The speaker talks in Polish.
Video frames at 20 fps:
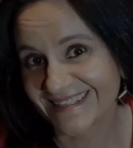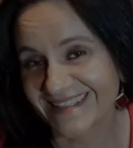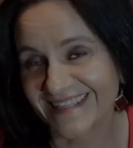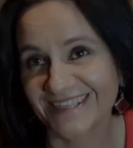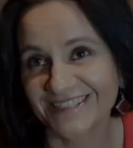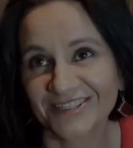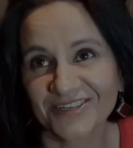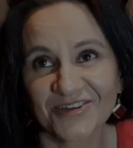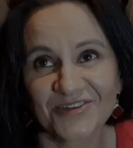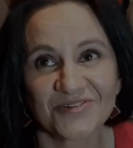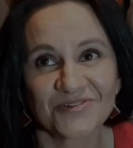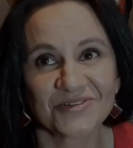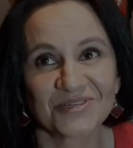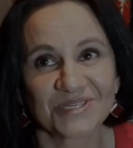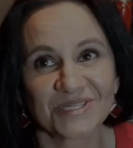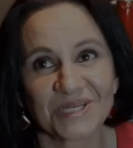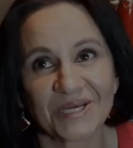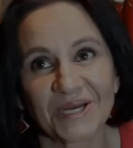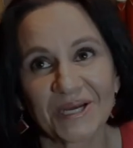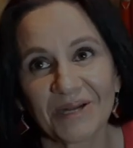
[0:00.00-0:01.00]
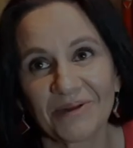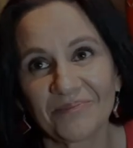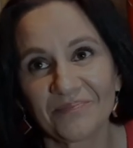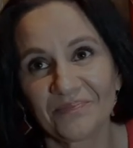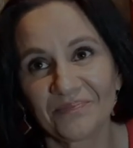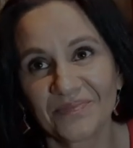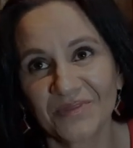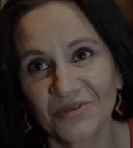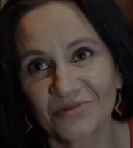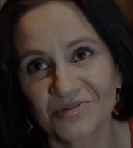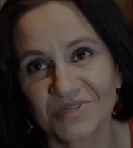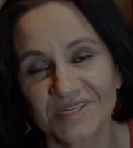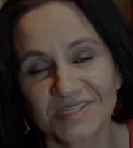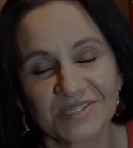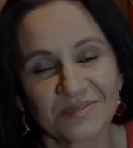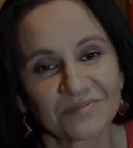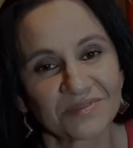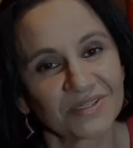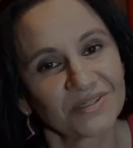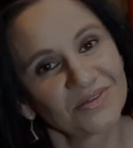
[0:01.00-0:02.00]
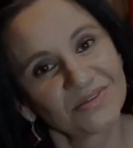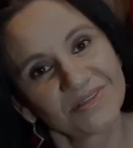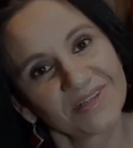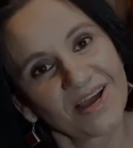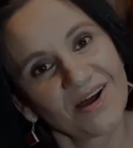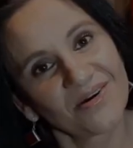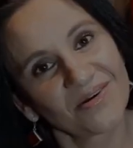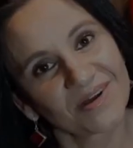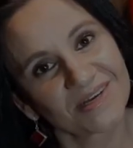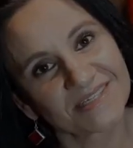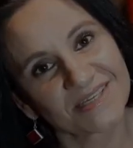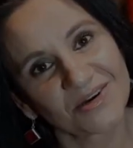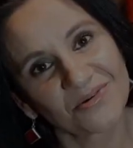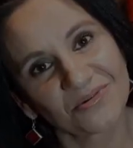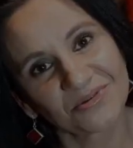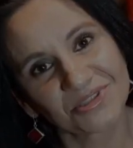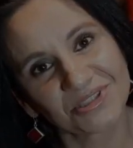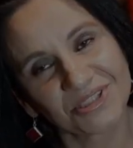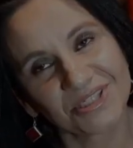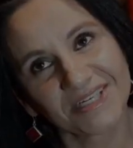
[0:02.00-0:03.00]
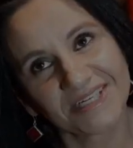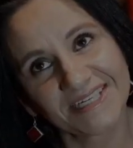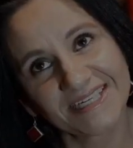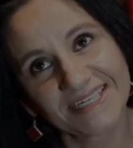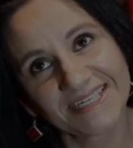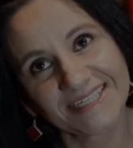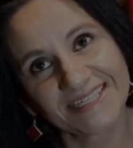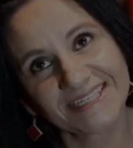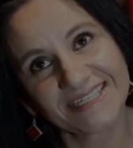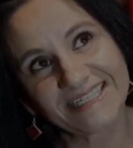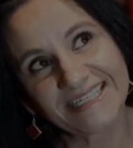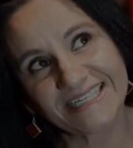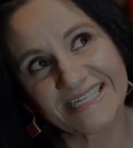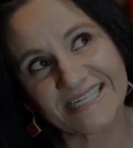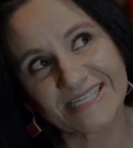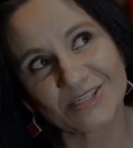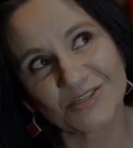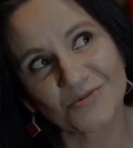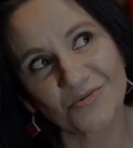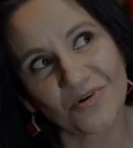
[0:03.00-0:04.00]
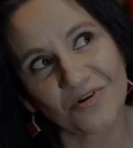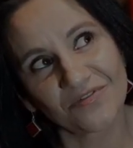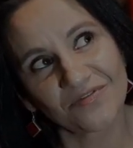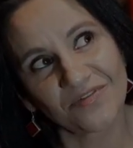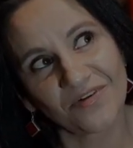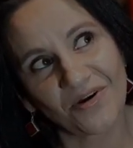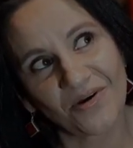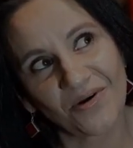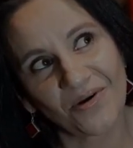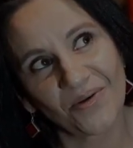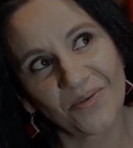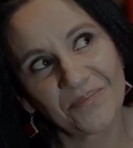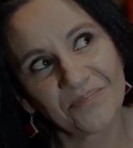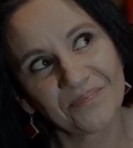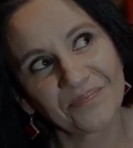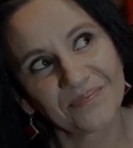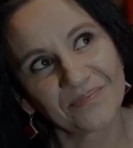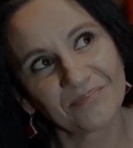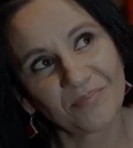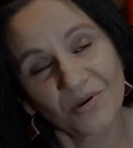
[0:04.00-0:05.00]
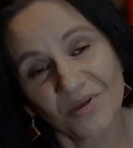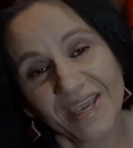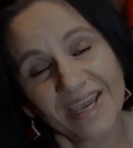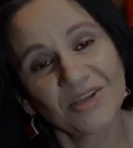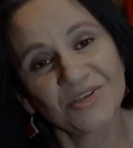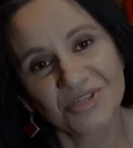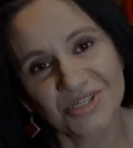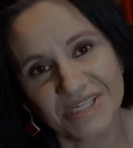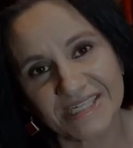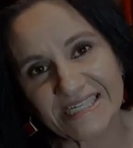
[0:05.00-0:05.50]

dlatego że już następnego dnia okazało się, iż słowo, pojęcie